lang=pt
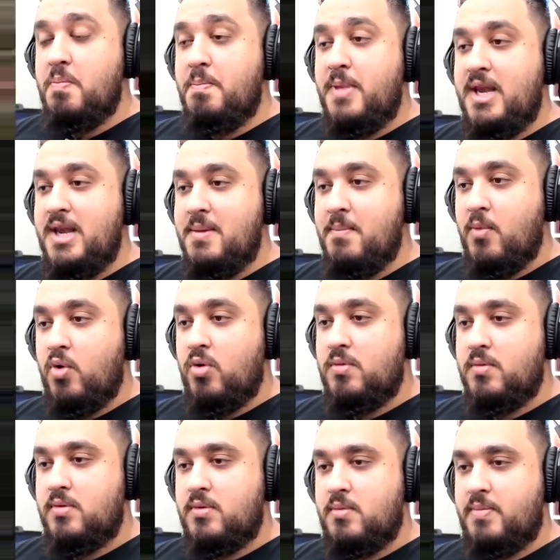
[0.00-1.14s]
mínimo
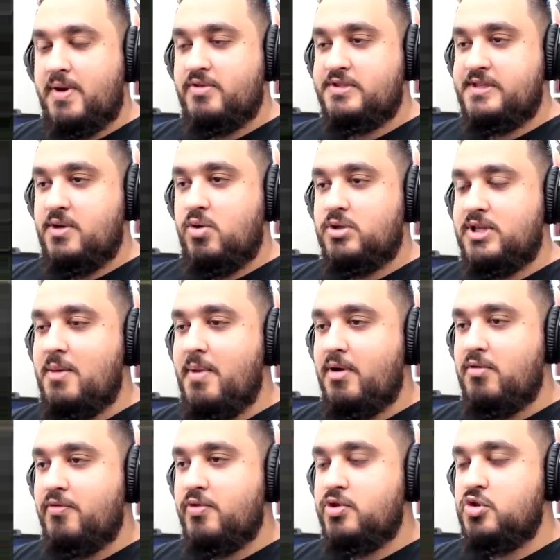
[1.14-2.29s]
para você rodar
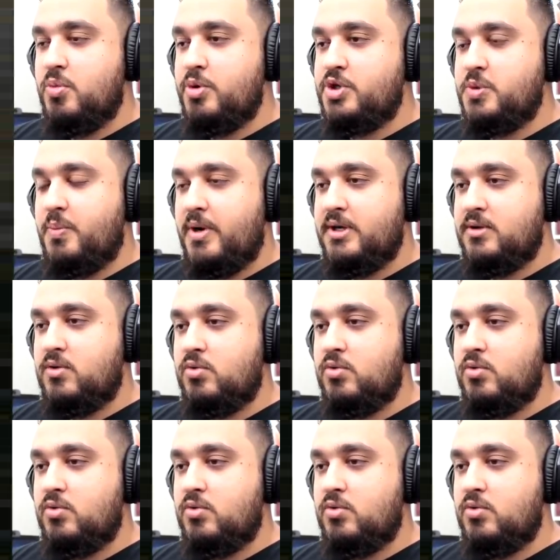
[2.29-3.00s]
Battlefield 1 multiplayer